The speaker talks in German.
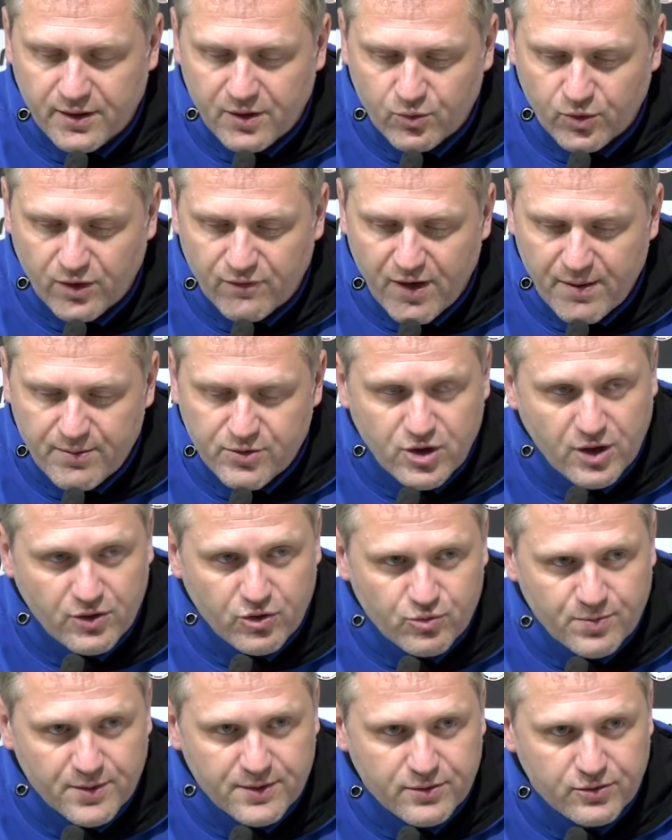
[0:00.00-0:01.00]
oder Farbestadion
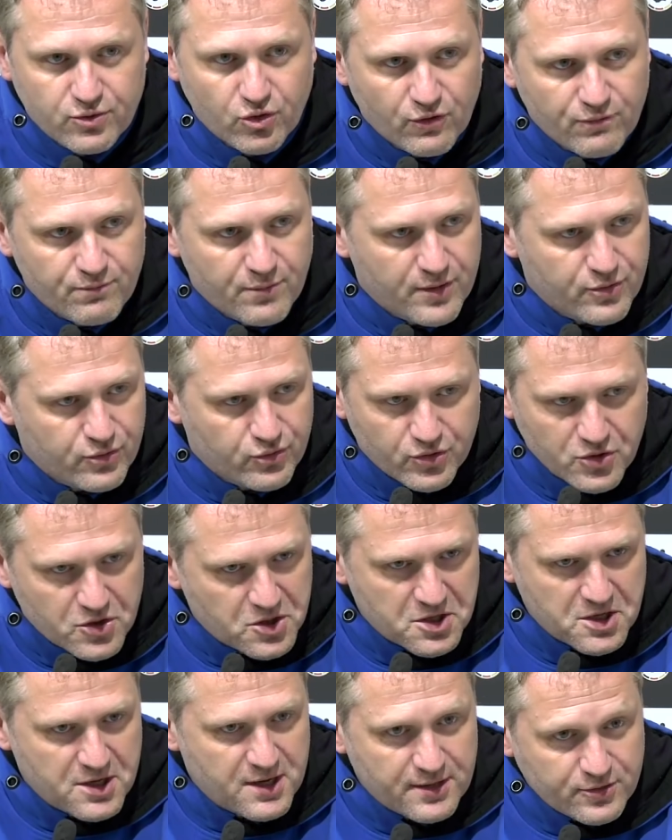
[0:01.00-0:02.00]
spielen zu dürfen. Also
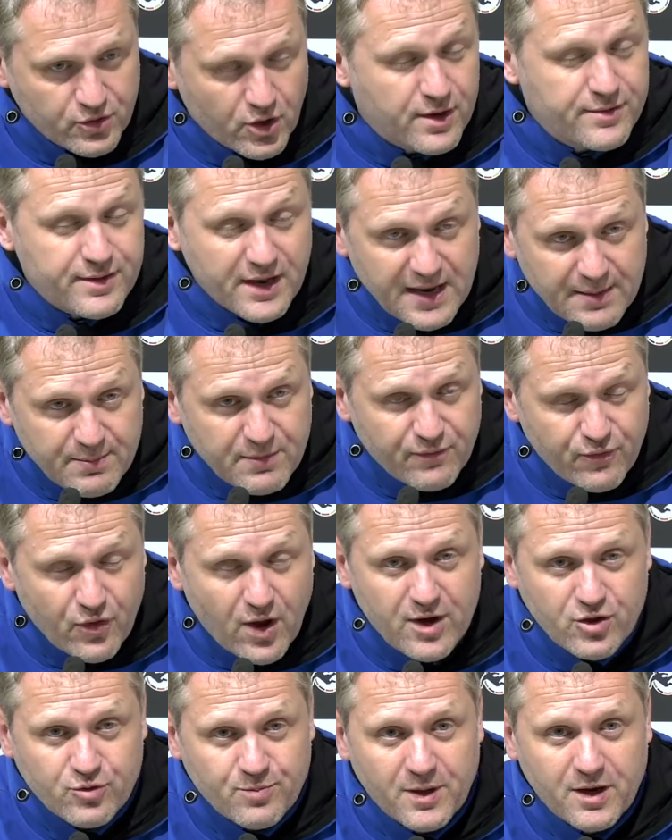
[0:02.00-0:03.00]
tolles Erlebnis für
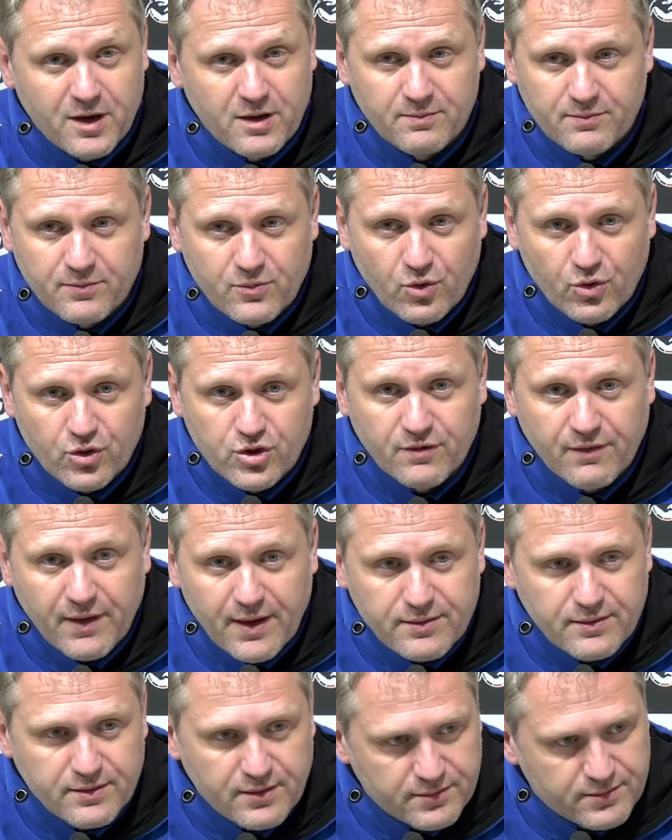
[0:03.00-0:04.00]
alle Spieler,
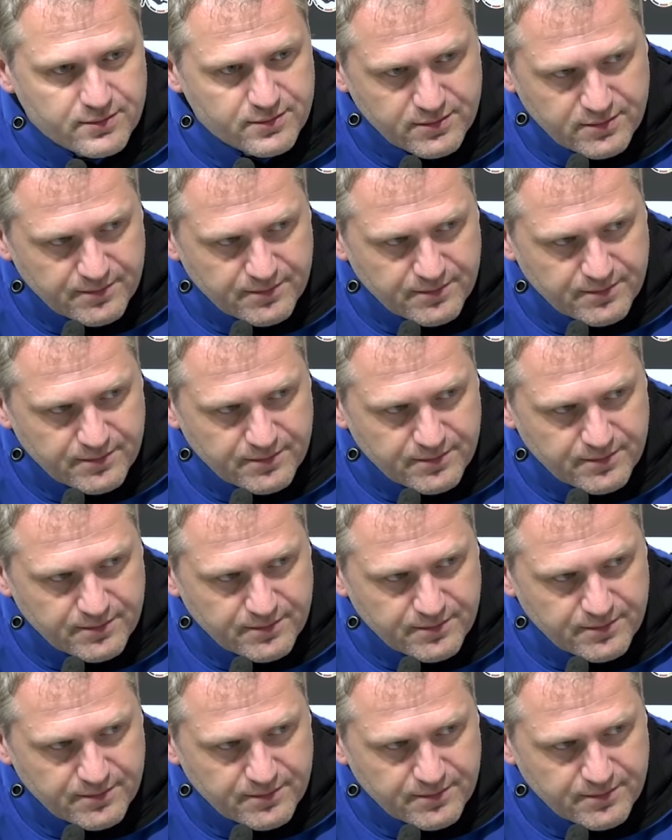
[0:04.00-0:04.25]
logischerweise. Das,